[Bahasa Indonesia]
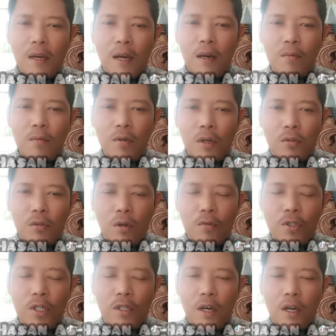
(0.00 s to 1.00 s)
Al-Burqatul
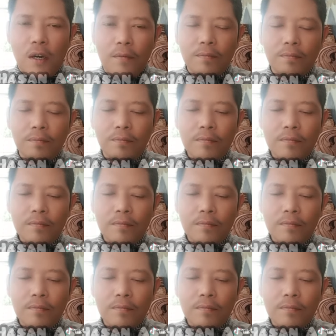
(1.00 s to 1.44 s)
Musyikah,